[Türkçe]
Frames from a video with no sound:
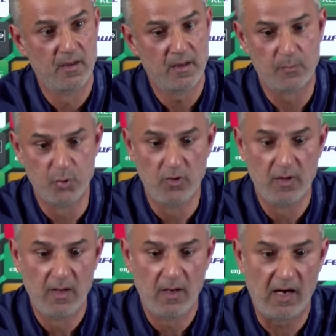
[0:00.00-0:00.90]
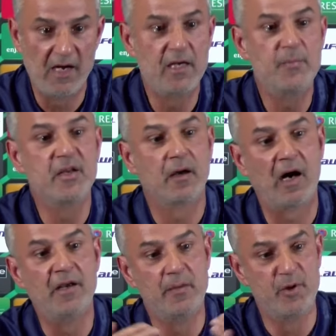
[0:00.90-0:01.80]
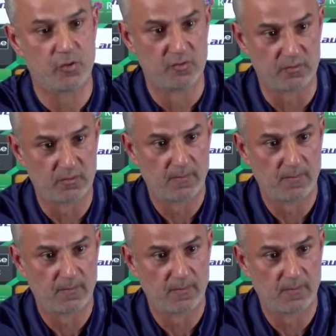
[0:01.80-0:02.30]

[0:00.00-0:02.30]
Yani bu ayrı bir ayrı bir konu.